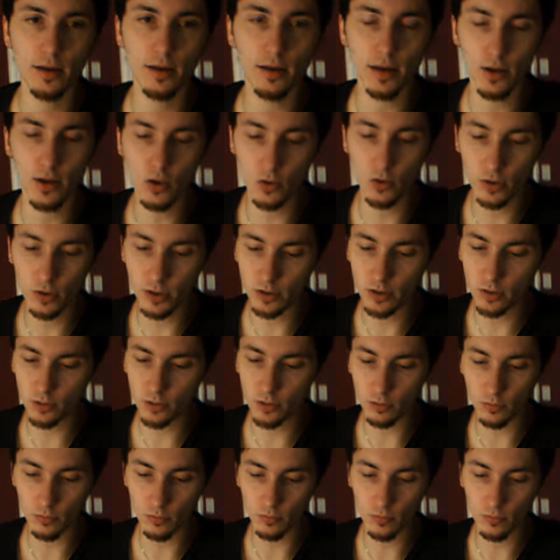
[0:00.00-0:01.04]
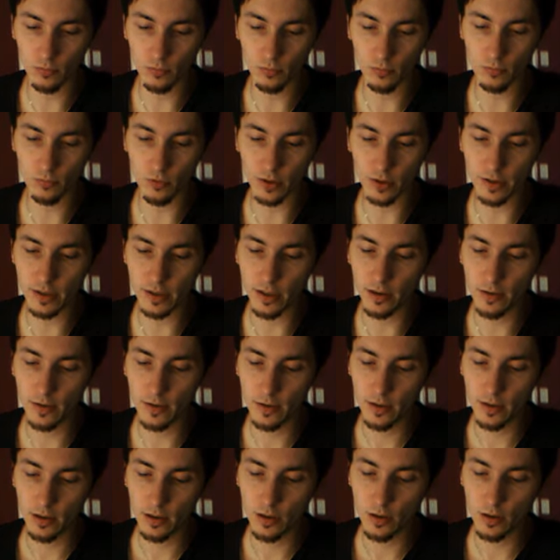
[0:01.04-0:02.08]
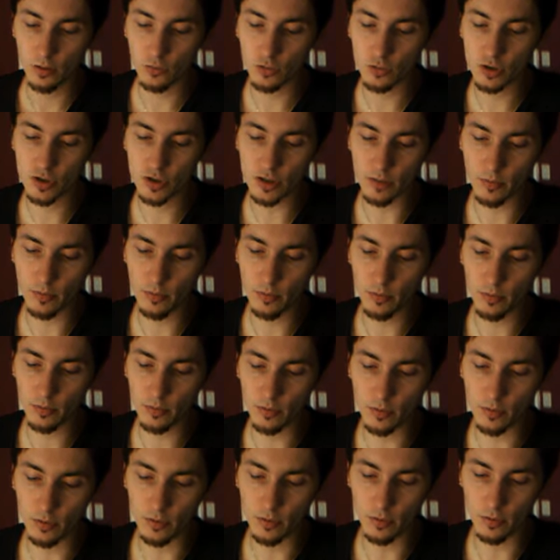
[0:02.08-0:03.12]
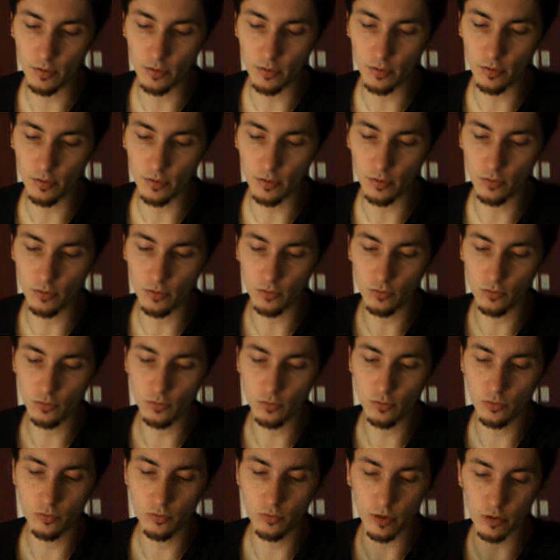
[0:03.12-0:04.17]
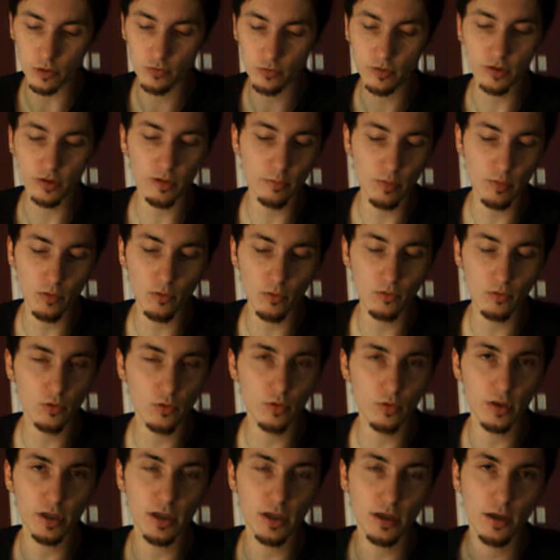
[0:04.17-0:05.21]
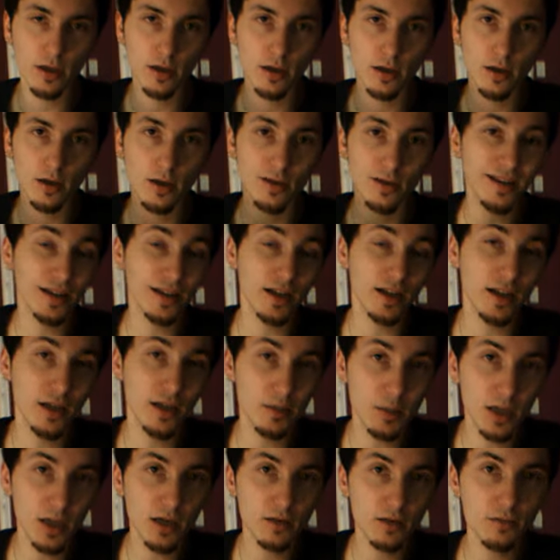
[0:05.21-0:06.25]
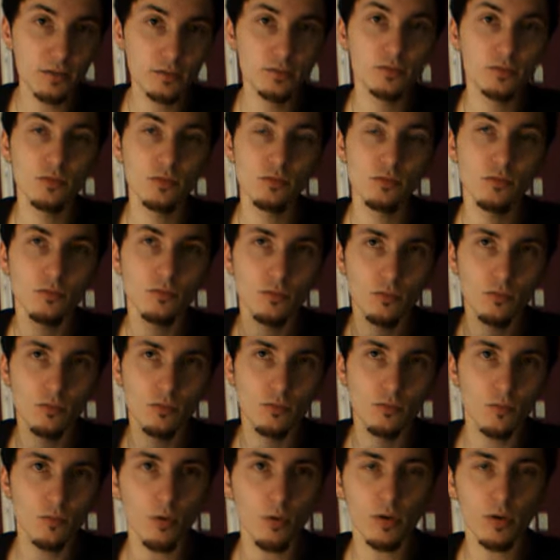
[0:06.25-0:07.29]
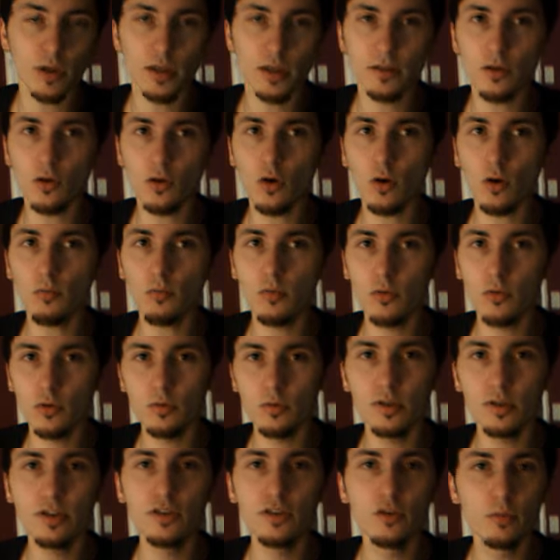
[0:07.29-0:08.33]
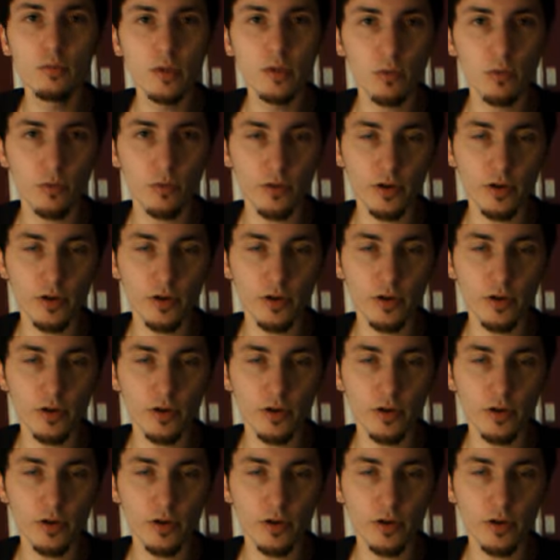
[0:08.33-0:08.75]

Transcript: la, colline, on pourrait dire. Donc j'ai simplement euh, voulu, enfin, je vais simplement vous donner Takayama. Bon, il était encore bon en 2010-2011